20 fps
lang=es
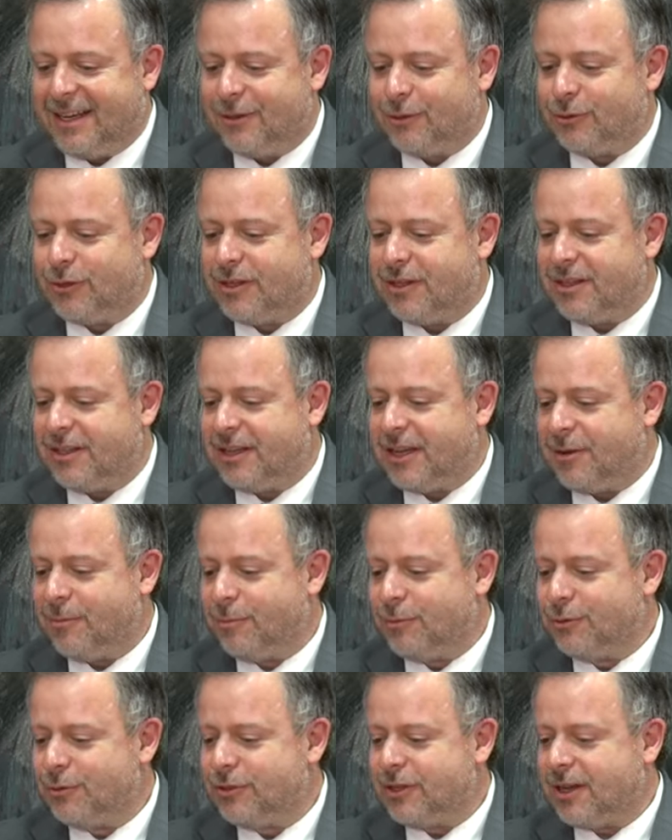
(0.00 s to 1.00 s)
que nos
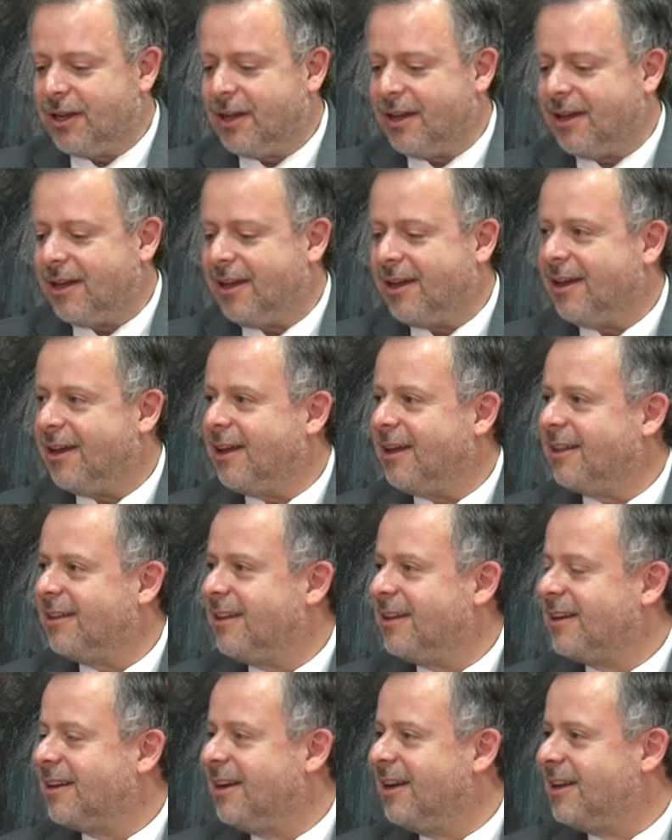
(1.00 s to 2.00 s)
dedicamos a,
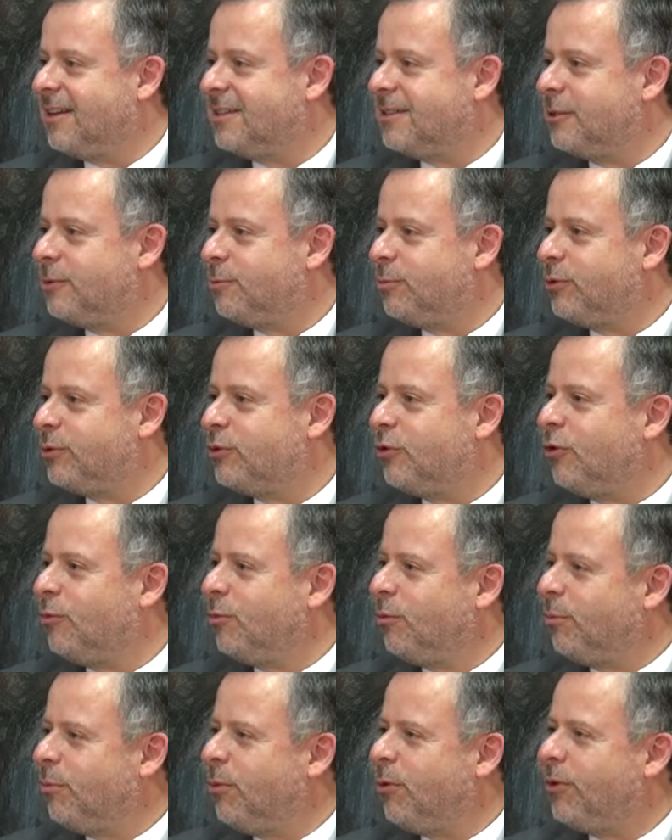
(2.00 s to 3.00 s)
dar clases, pues
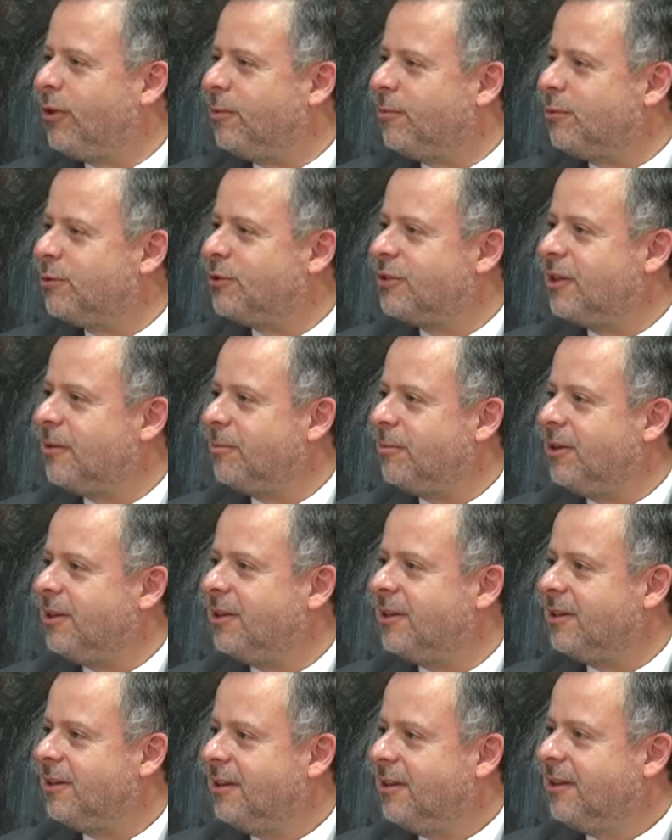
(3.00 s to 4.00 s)
cómo podemos
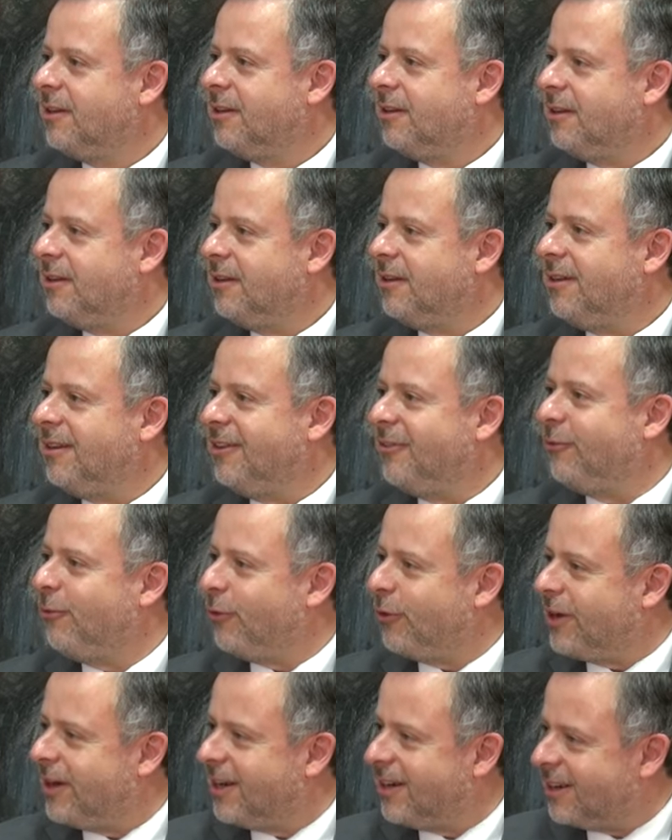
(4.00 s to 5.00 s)
también eh,
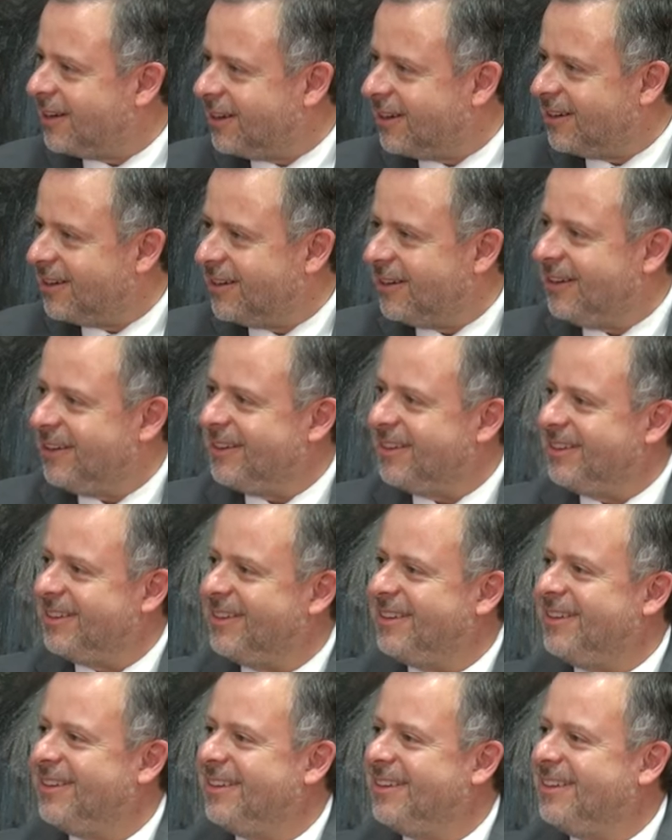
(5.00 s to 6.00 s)
enfocar
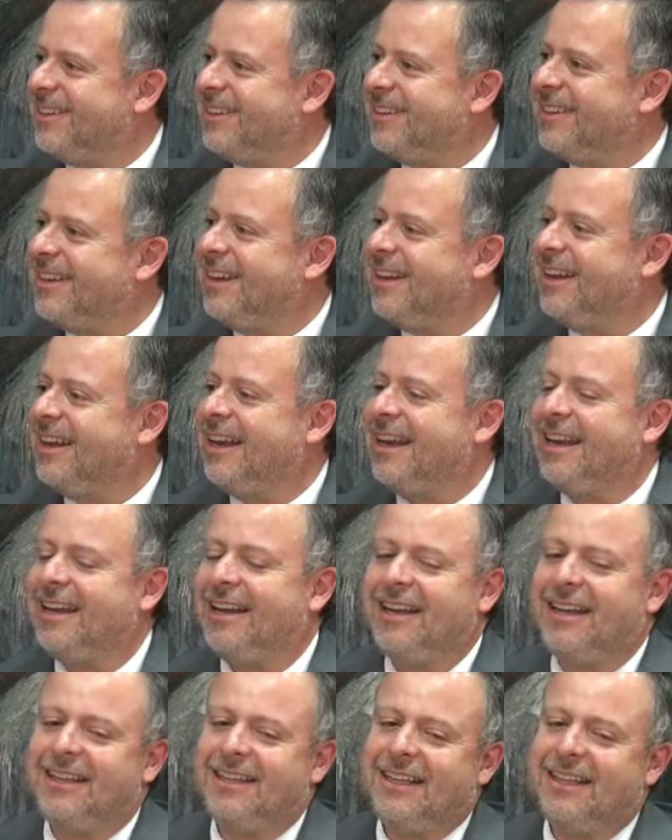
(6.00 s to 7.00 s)
eh,
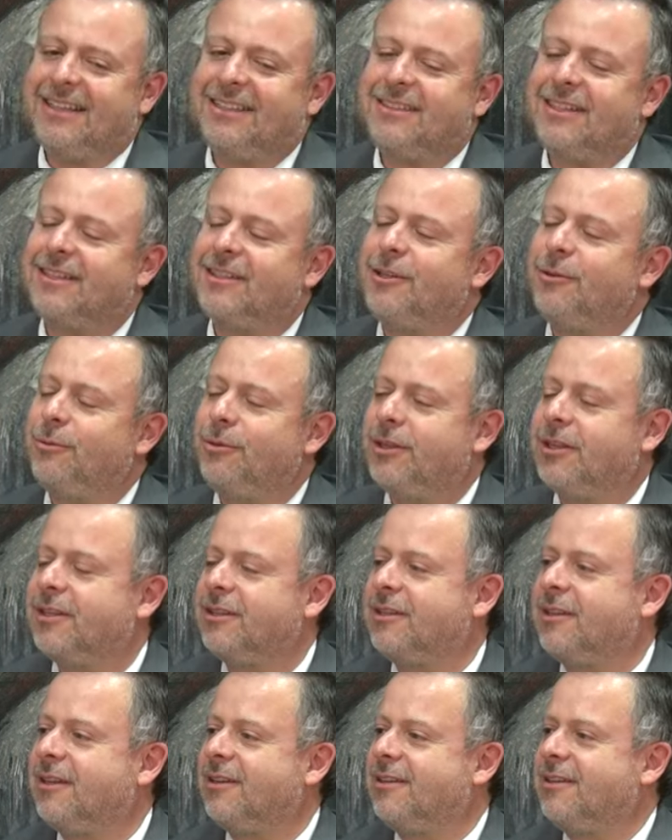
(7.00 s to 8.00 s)
e, e, e, esta
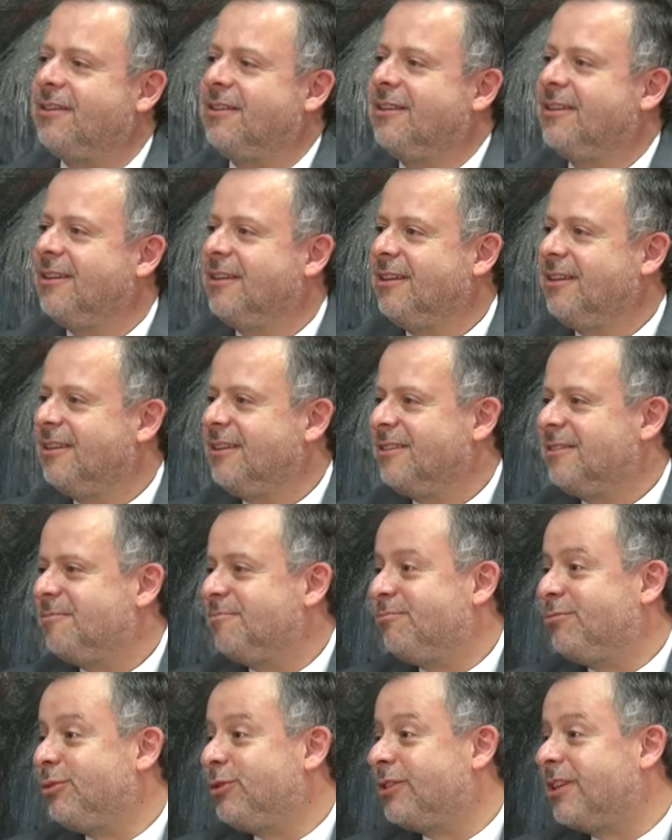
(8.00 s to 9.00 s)
actividad tan,
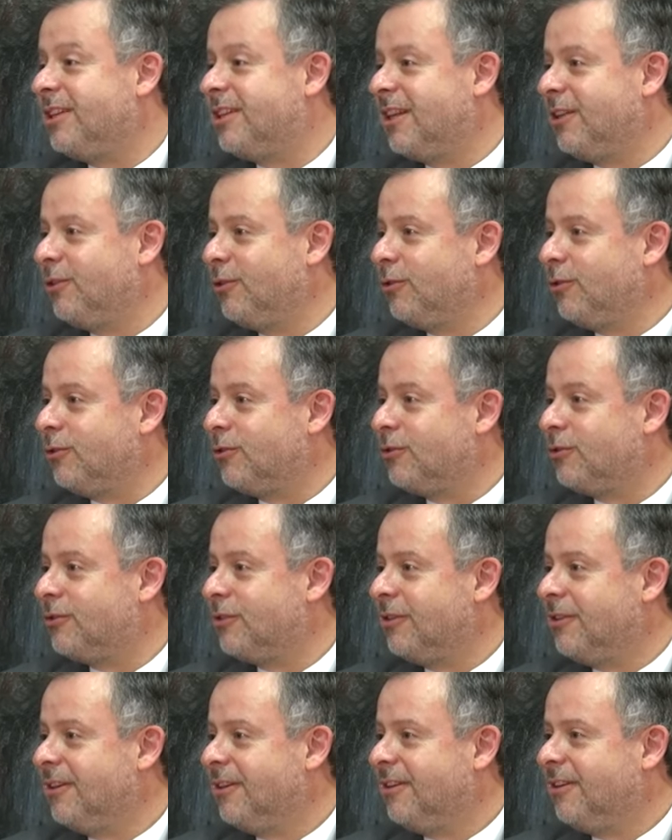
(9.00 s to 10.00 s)
pues que tanto
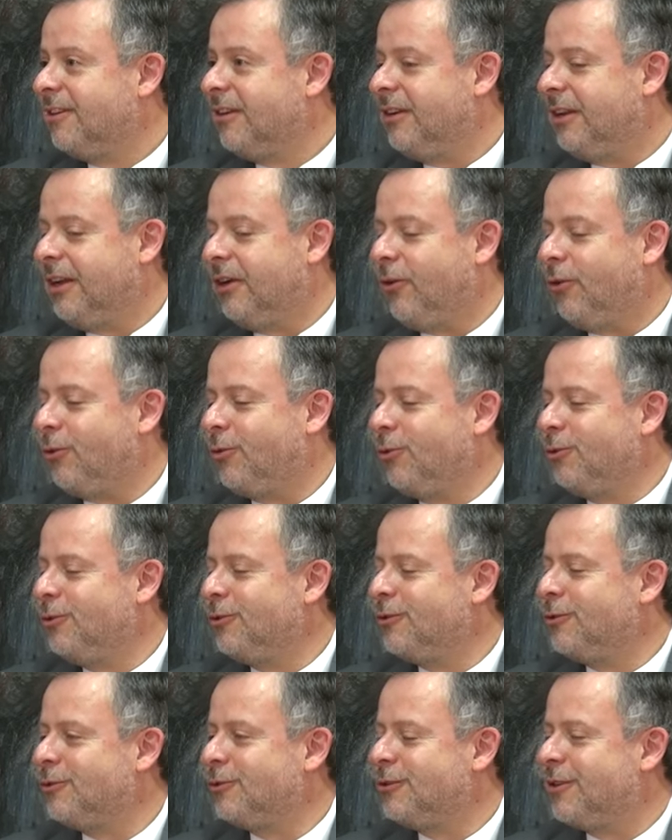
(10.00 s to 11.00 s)
nos, eh,
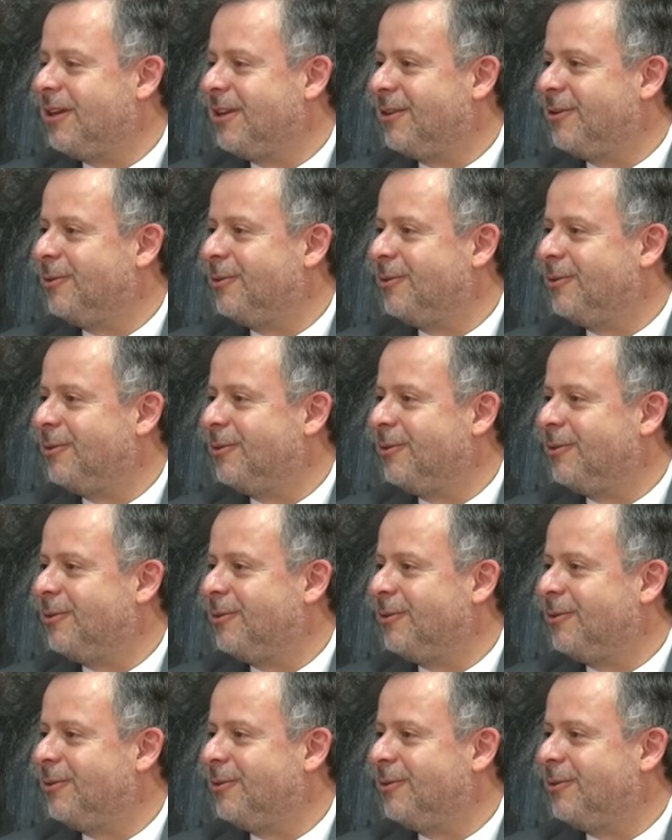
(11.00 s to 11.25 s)
orgullo nos